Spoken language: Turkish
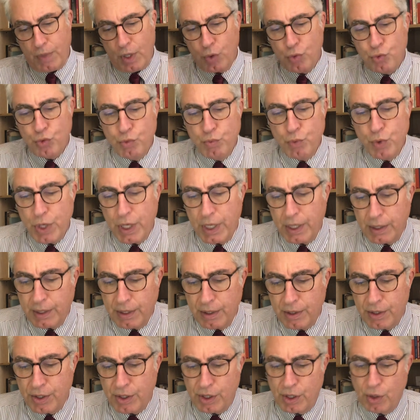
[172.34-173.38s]

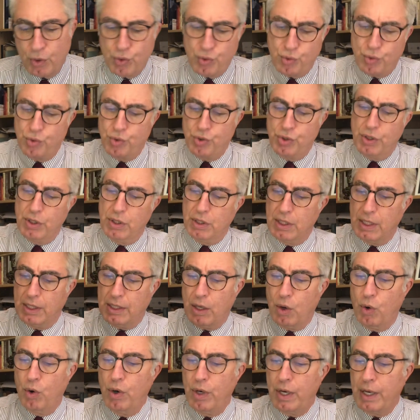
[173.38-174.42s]
Cumhuriyet'in işte 100. yılına
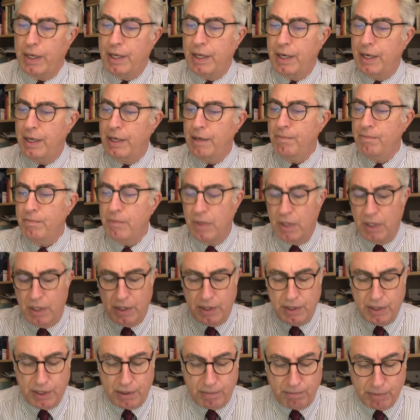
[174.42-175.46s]
da öyle girelim
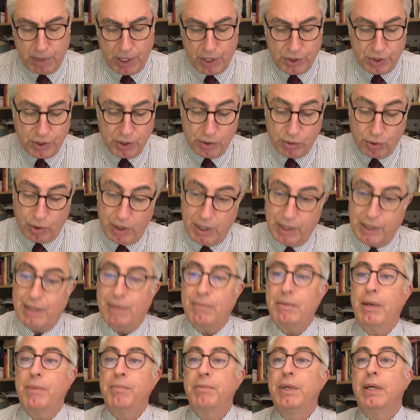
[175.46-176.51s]
25 e, yılda öyle
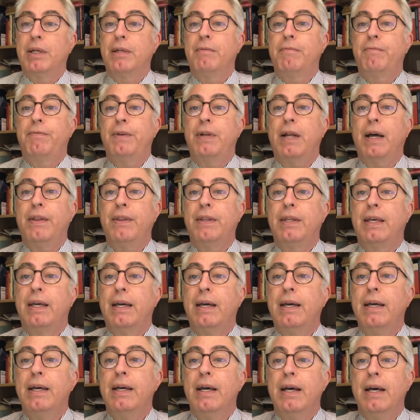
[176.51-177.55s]
tamamlayalım filan
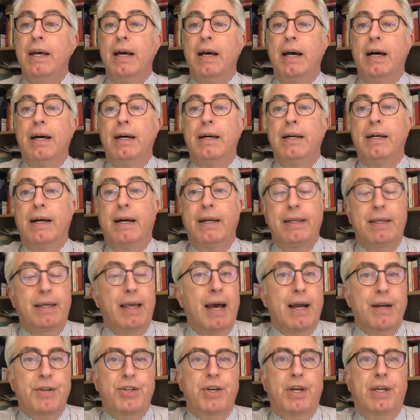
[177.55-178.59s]
diye ee, hani
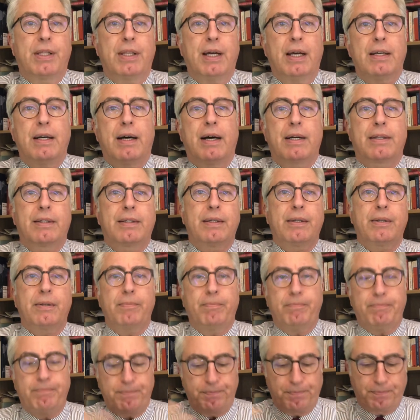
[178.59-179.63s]
gerçekten artık
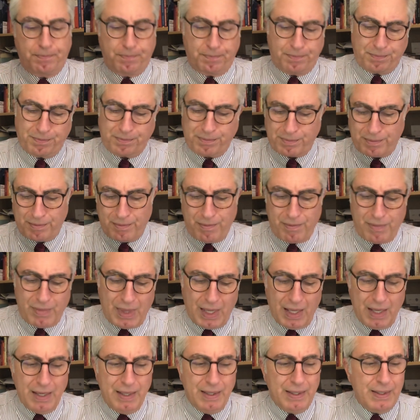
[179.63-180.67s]

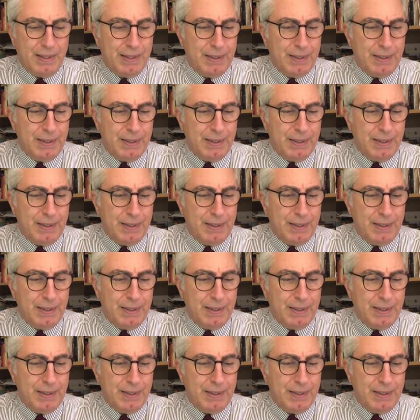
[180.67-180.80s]
e,